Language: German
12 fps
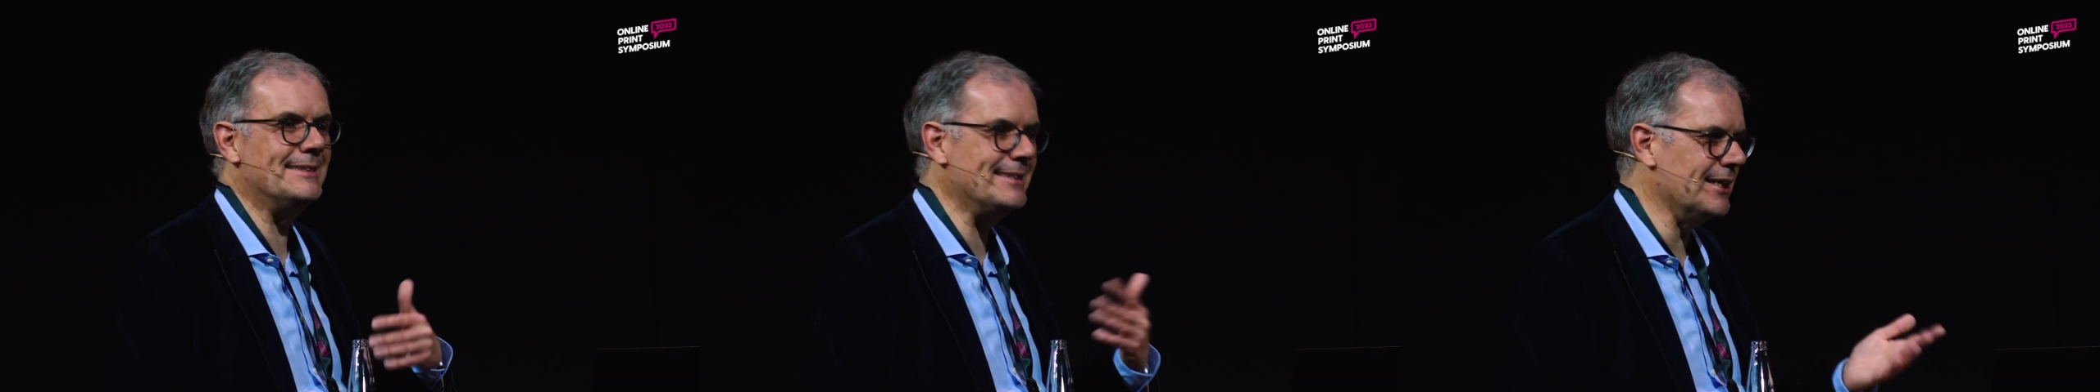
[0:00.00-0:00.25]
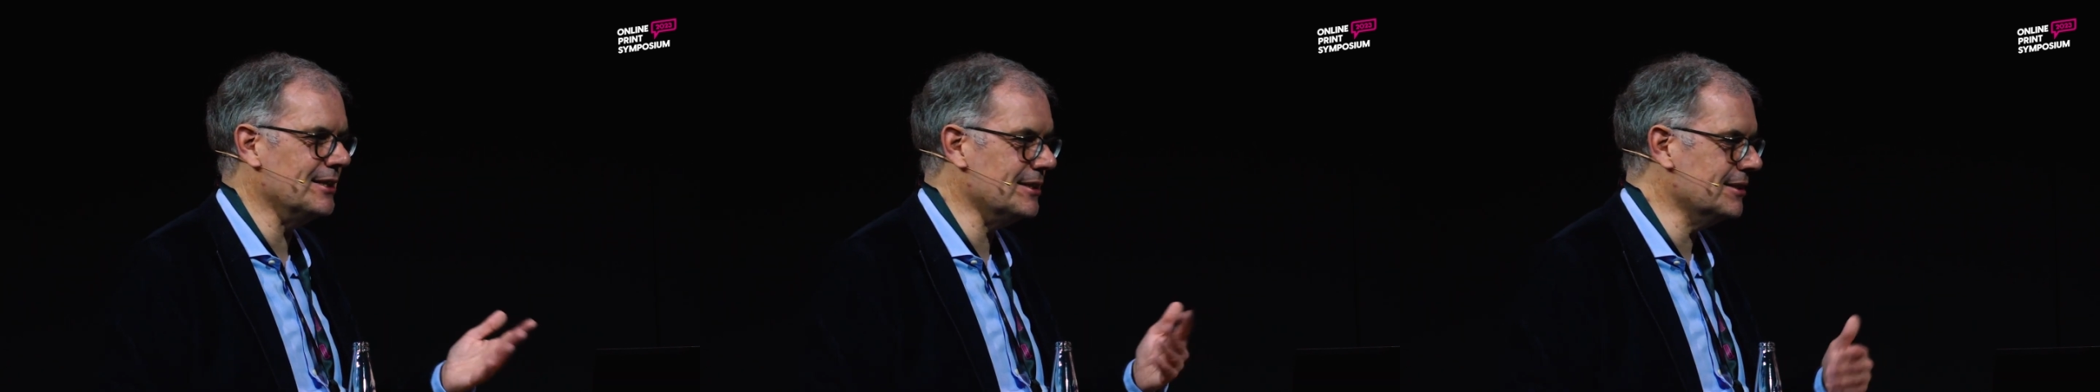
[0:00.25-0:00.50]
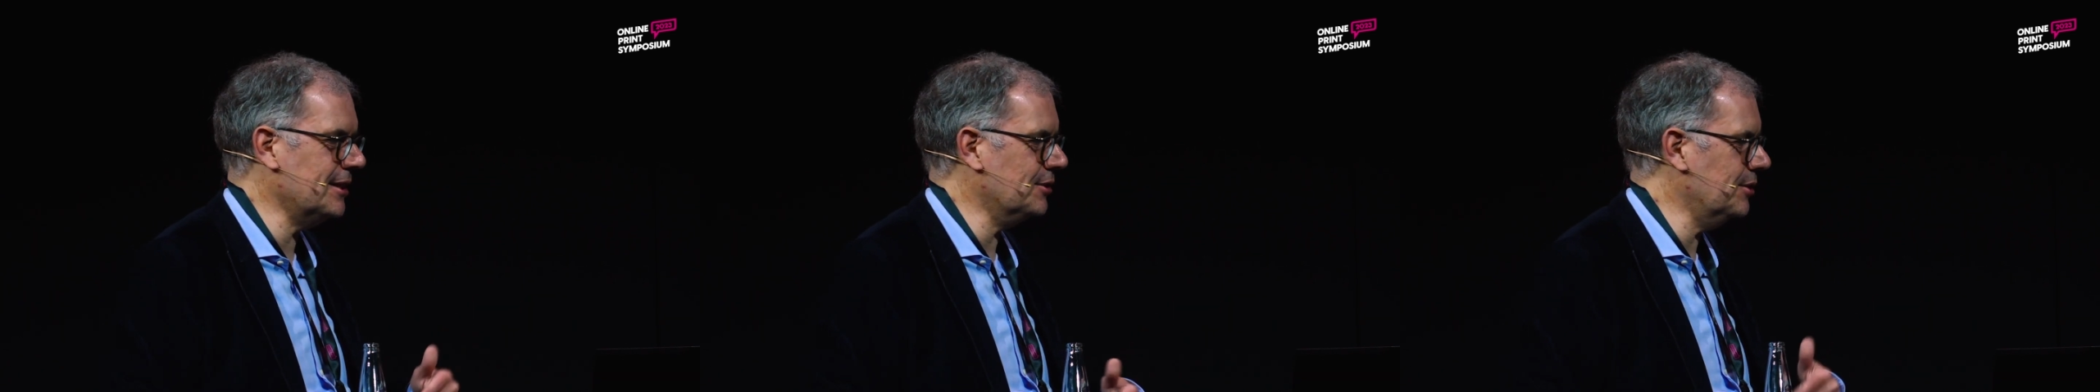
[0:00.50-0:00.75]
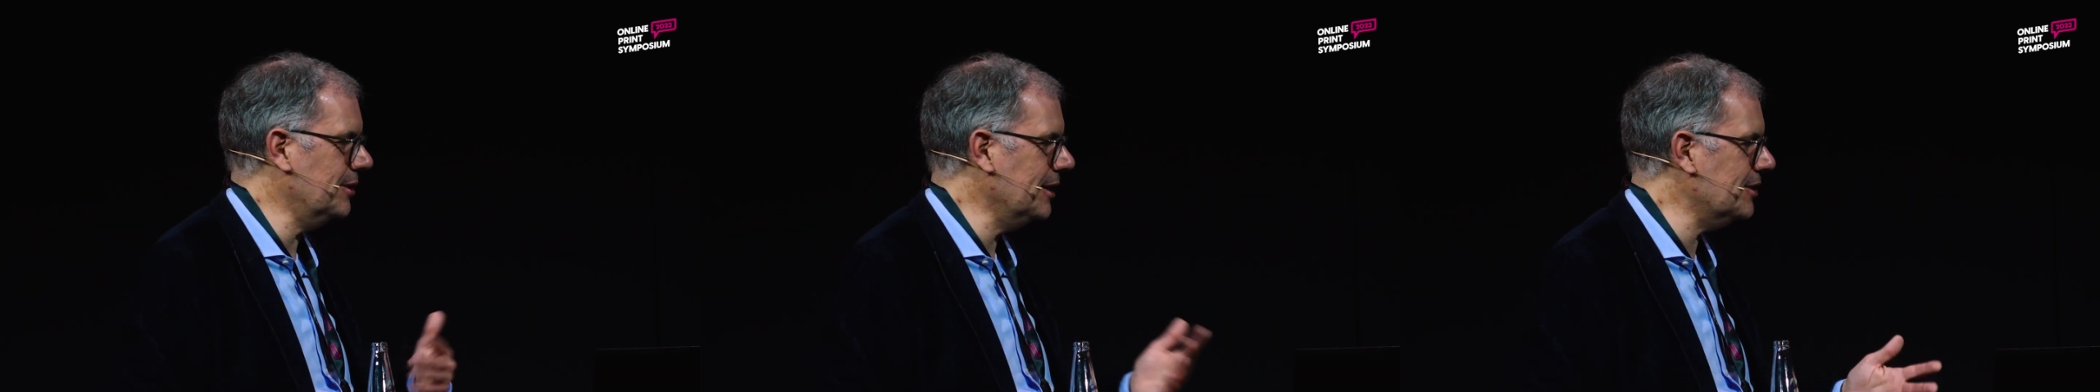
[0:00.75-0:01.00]
dann ist es
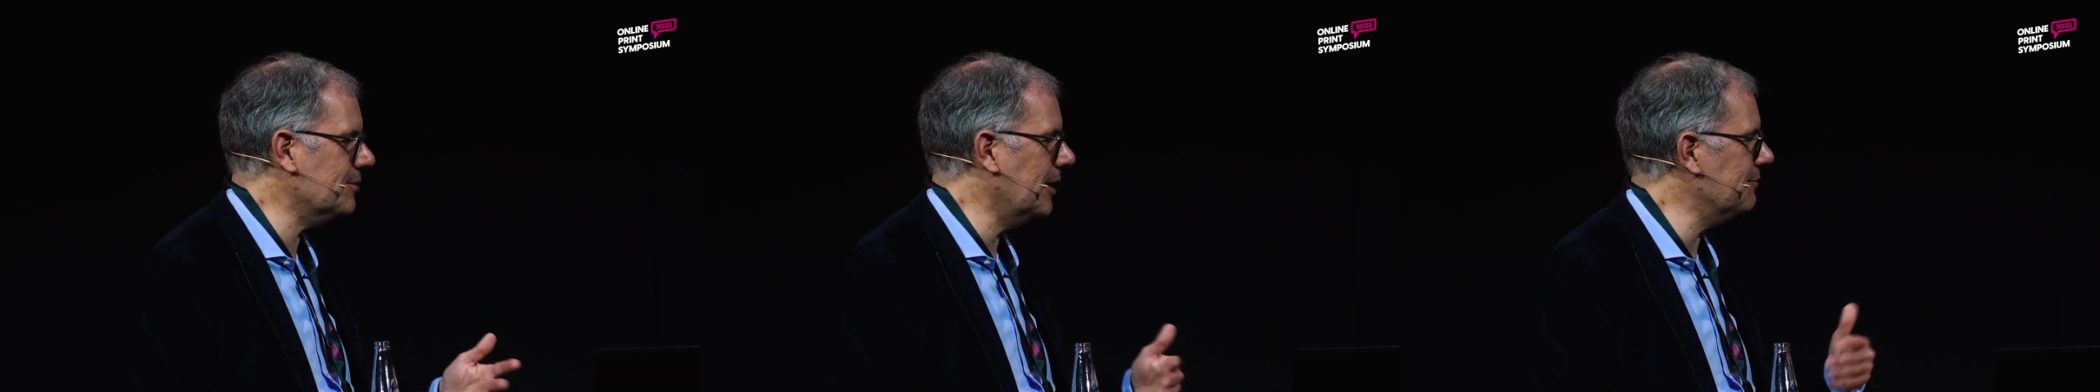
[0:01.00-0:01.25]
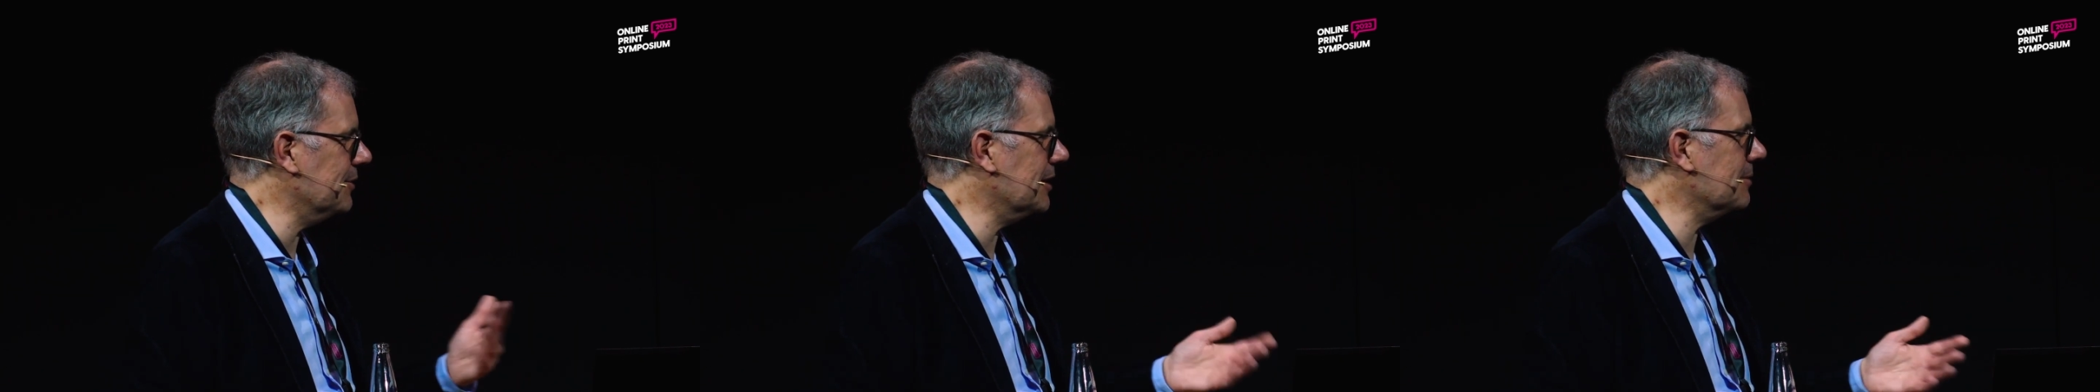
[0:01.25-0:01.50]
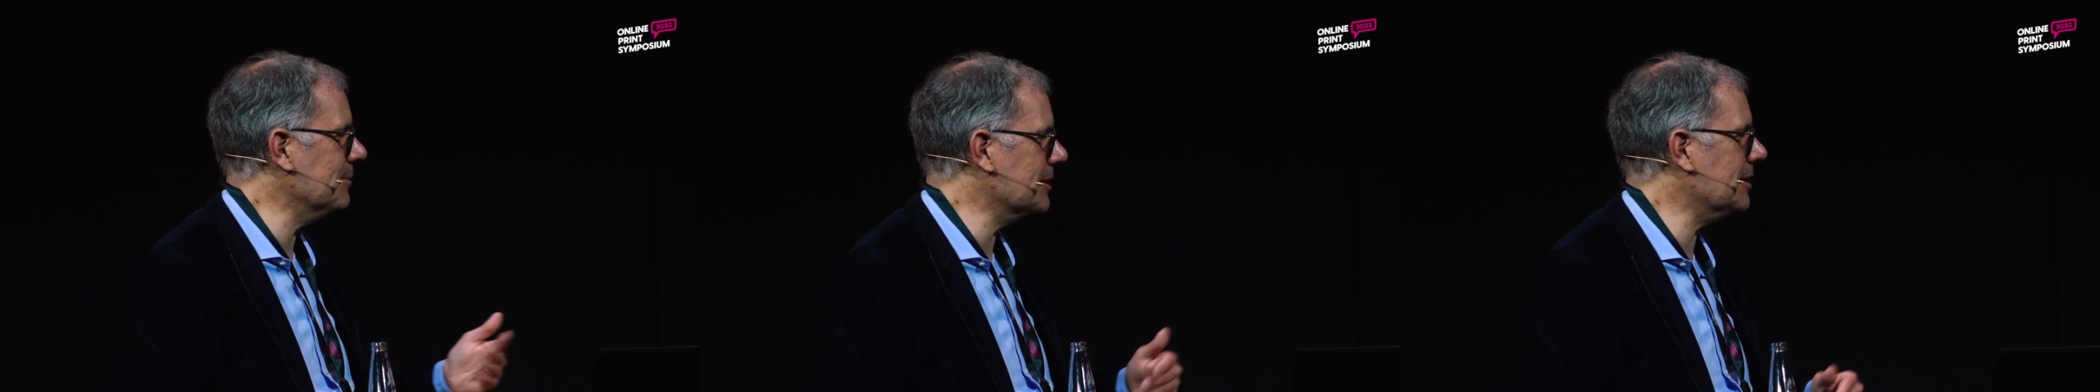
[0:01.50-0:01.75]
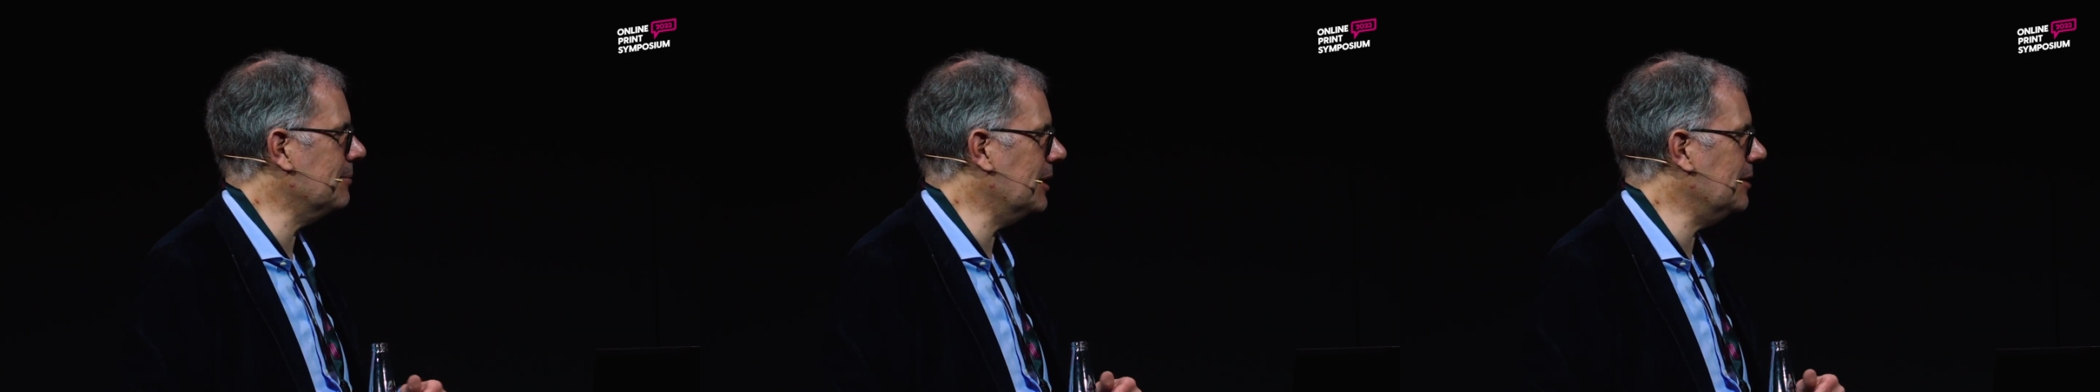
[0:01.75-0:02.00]
natürlich nicht so einfach, dass man
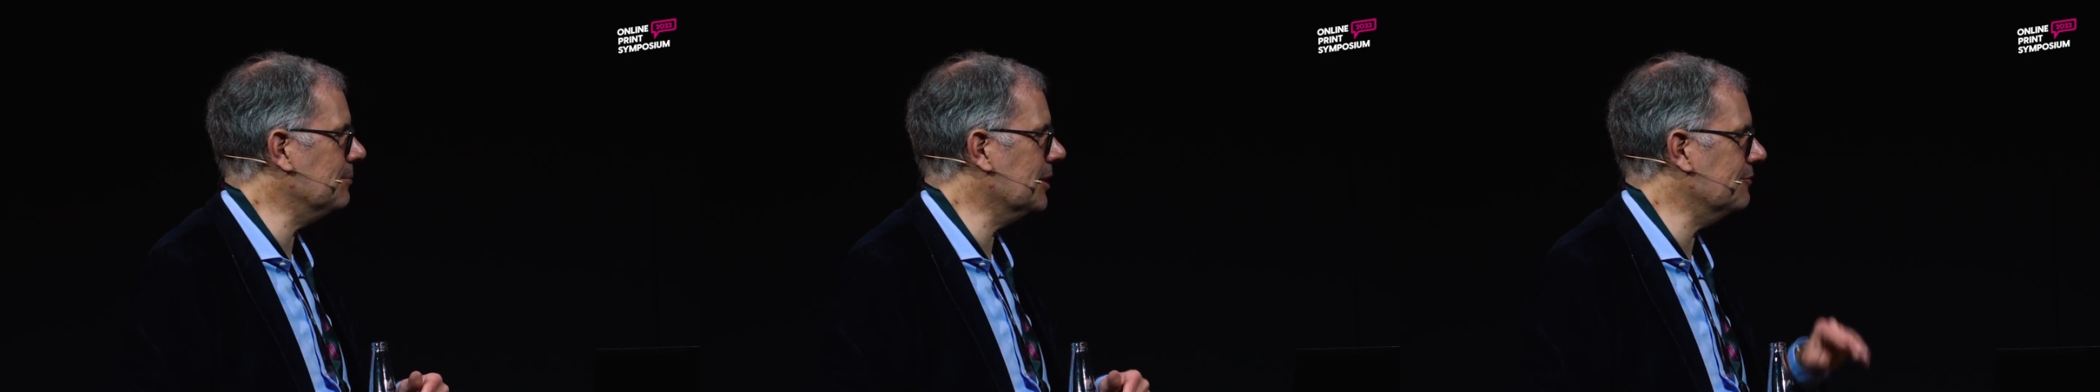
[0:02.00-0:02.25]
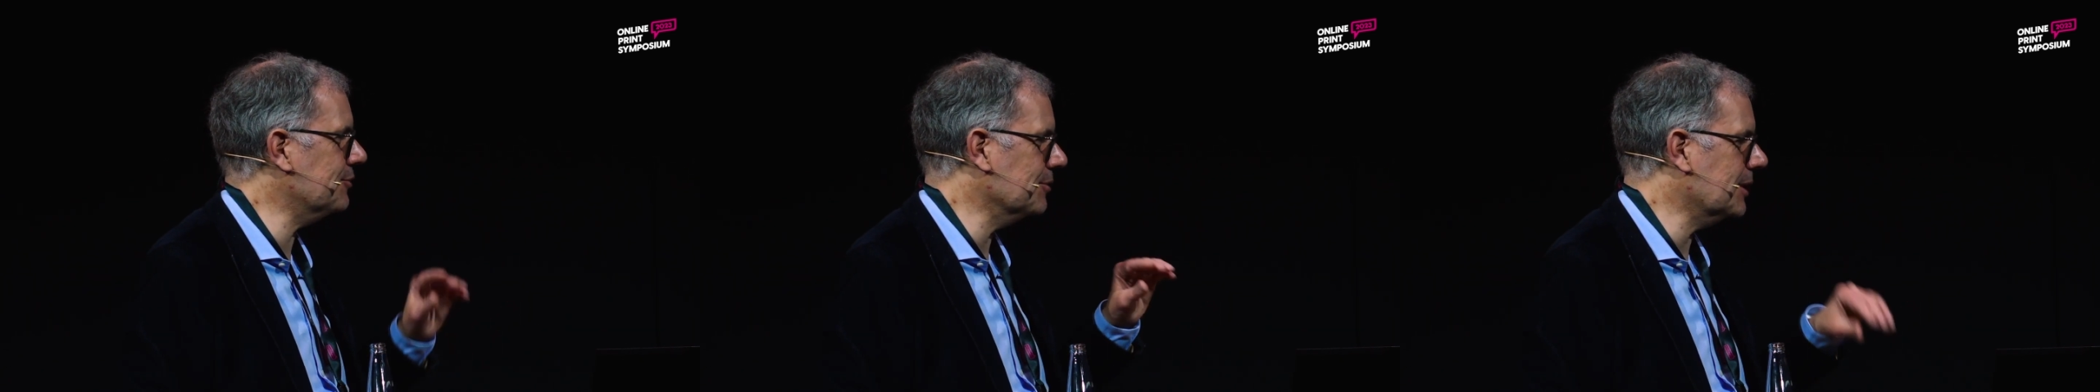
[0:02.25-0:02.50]
sich mal eben trifft.